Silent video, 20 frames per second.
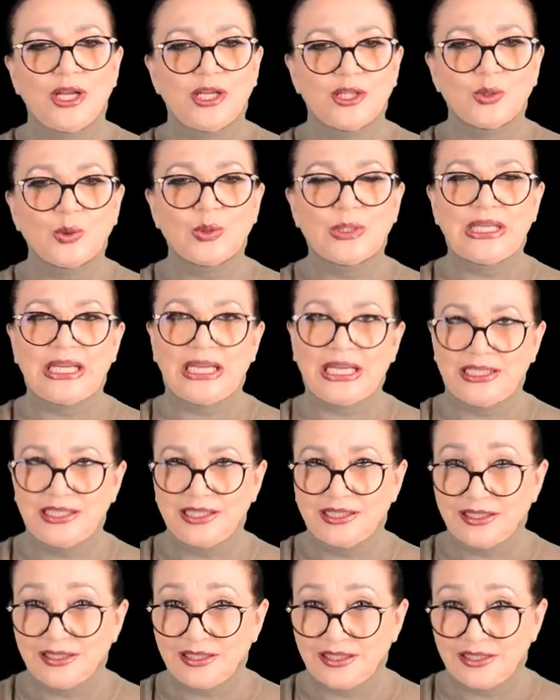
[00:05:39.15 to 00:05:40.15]
Ну, не
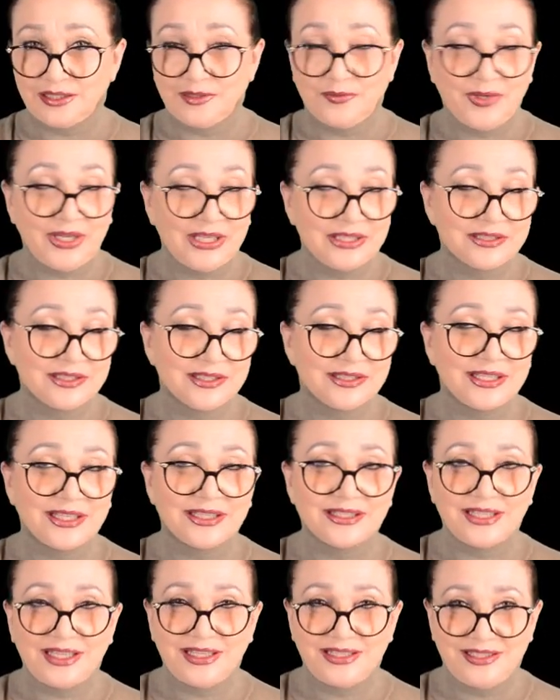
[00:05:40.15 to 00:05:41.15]
хотите на конференции,
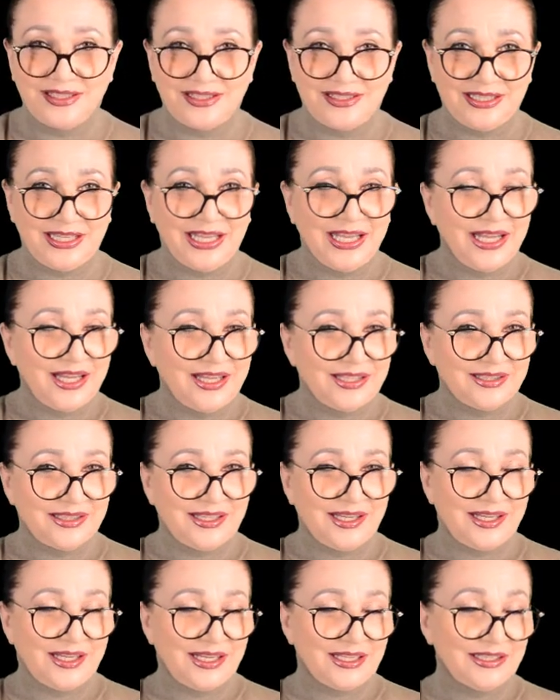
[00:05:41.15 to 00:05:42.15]
тогда идите
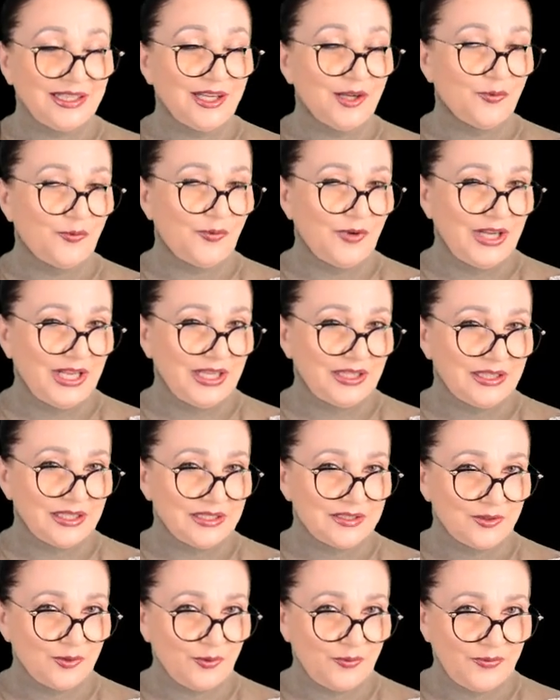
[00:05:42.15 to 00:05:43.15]
на канал Флейта
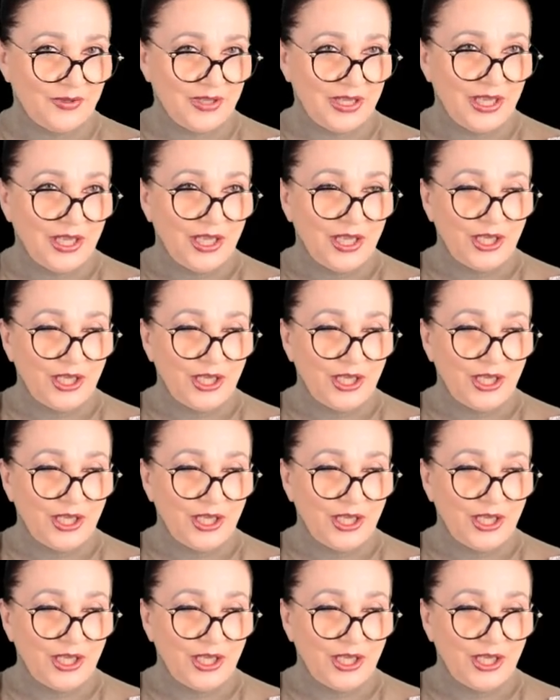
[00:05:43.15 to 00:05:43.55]
Суфия,